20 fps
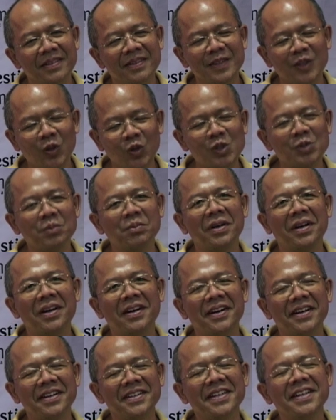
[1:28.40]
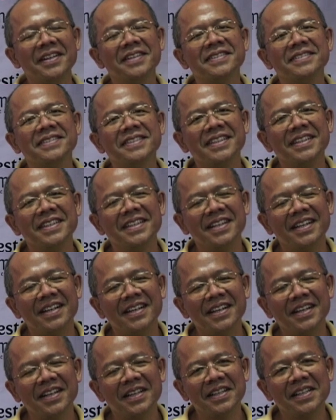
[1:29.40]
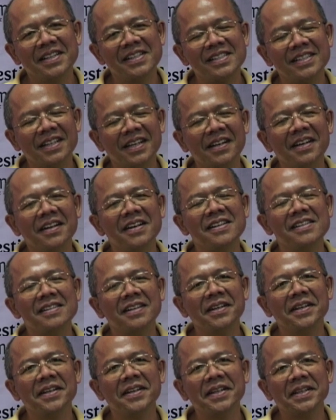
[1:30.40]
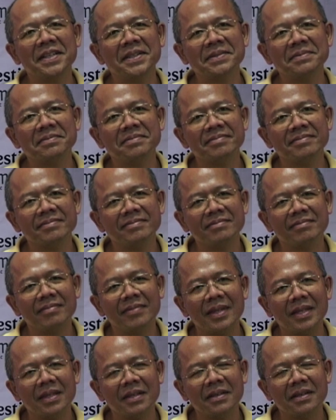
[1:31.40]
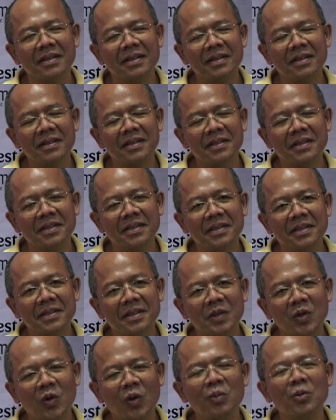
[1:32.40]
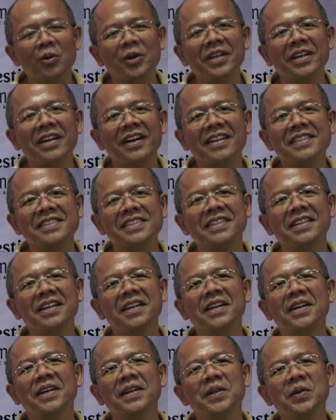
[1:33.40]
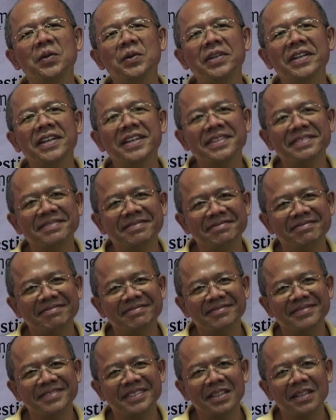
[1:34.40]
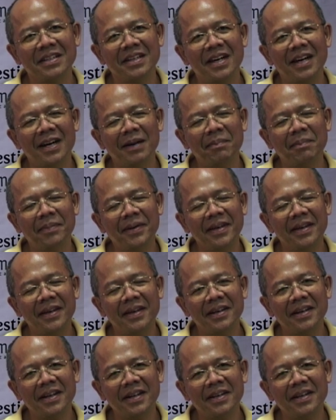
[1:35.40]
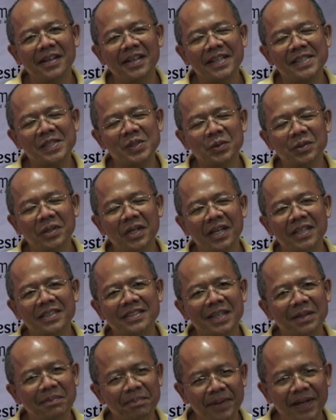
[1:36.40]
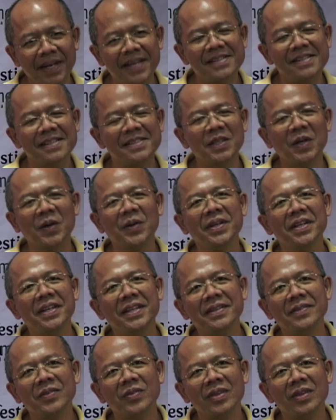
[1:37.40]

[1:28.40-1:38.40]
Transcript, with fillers: Terus berkarya dan saran saya Eh, komunikasikan ke dunia apa yang Anda sudah capai sejauh ini